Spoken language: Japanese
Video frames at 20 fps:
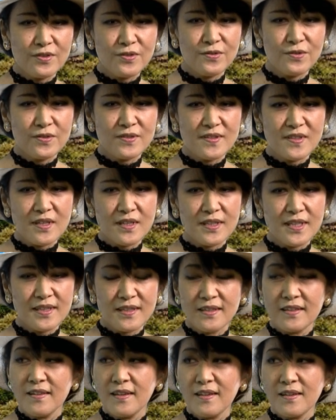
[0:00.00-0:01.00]
強制で
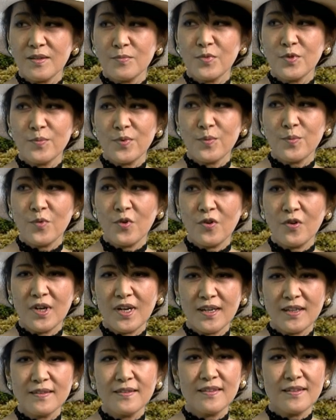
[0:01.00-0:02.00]
きない部分
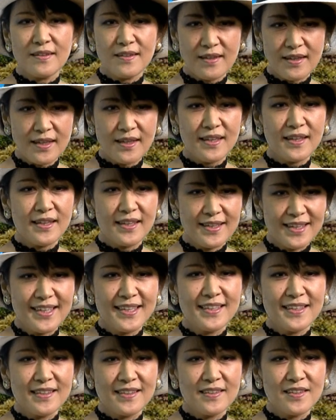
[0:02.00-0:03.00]
もあって、うん
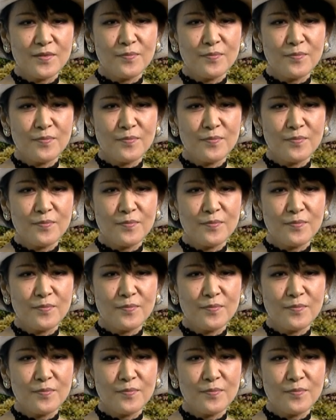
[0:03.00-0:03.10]
はい、